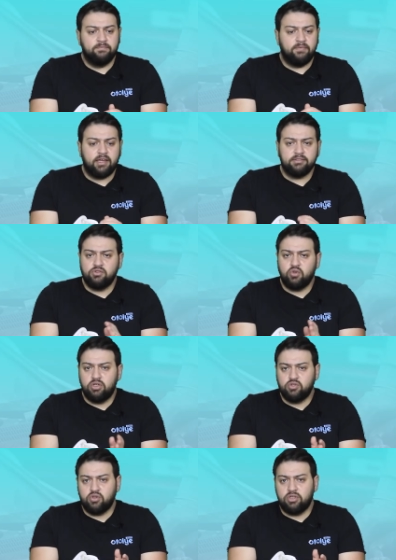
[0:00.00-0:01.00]
veya
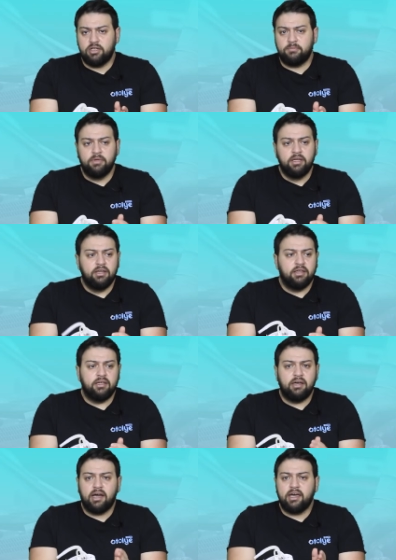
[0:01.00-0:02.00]
şöyle söyleyelim
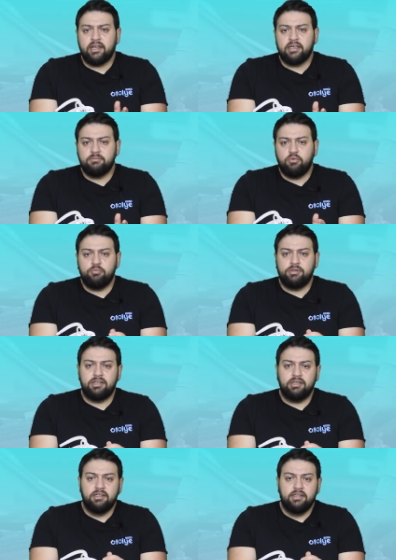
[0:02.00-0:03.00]
e, akaryakıt
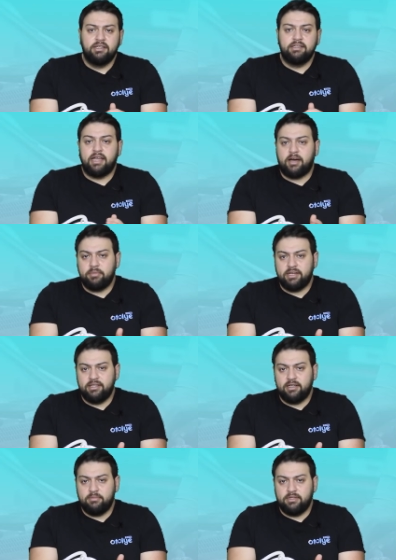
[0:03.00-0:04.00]
pompaları tamir
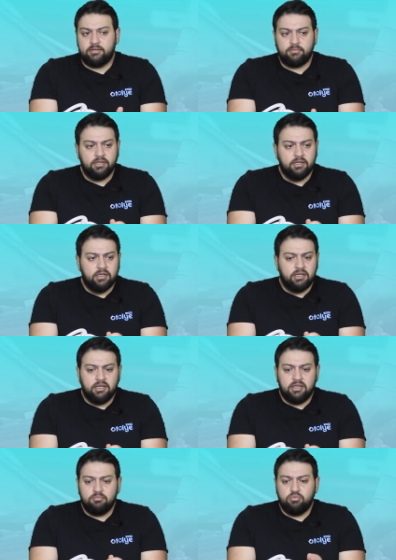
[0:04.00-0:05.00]
edilebilir mi?
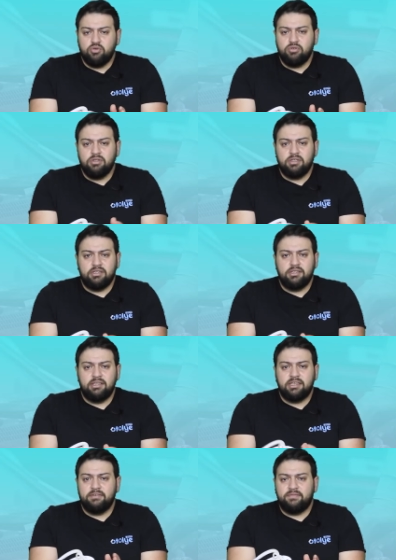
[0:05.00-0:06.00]
E, bunu e,
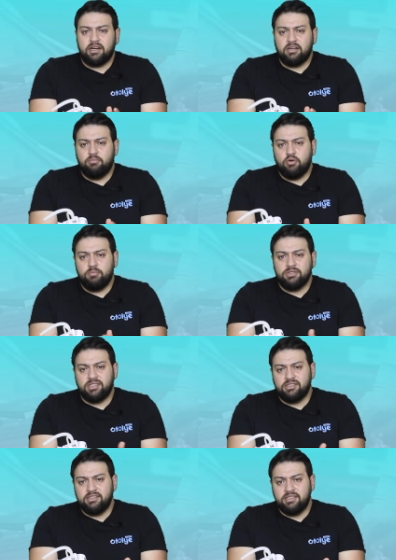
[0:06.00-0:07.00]
iki farklı pompa
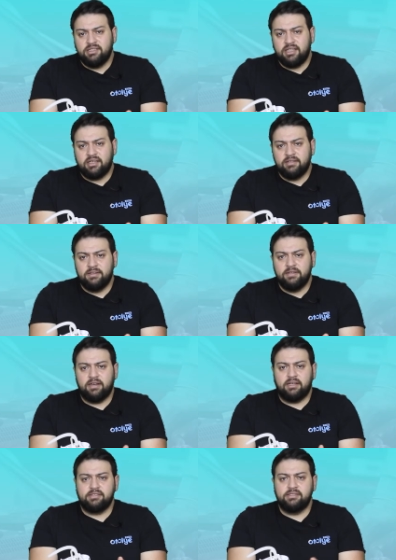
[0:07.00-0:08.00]
çeşidinde
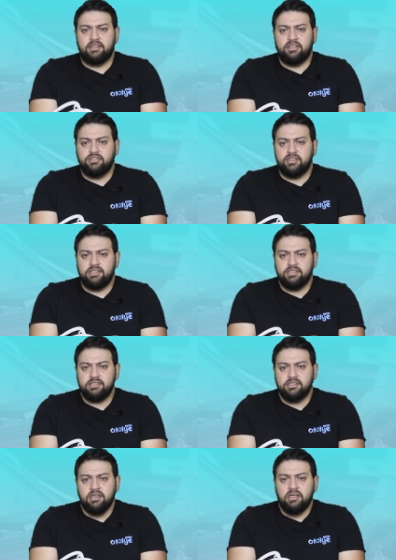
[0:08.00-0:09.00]
aslında
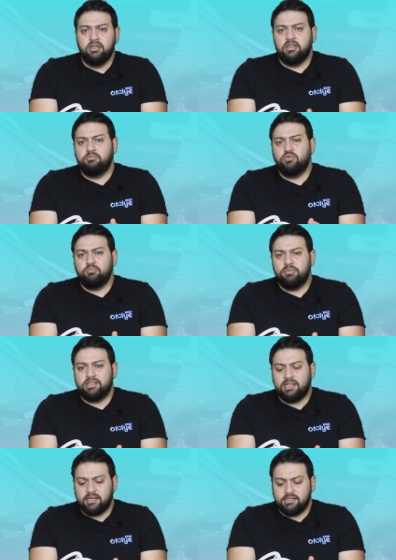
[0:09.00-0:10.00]
inceleyeceğiz. E, bunun
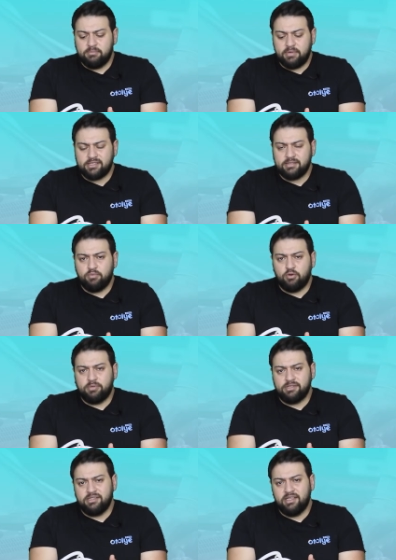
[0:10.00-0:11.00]
bir tanesi benzin
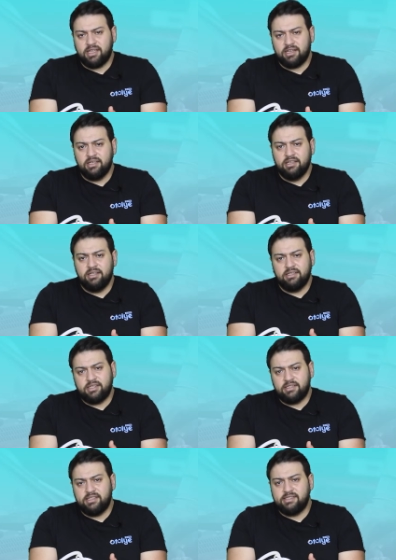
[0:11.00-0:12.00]
pompası, diğeri
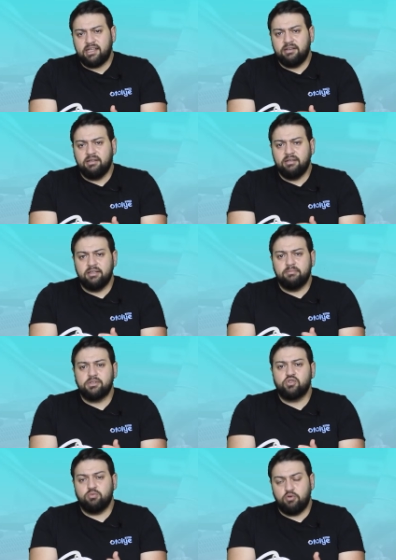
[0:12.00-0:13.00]
işte dizel e,
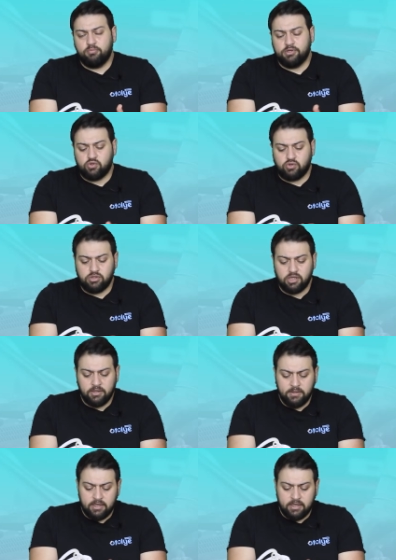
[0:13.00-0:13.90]
mazot pompası olacak.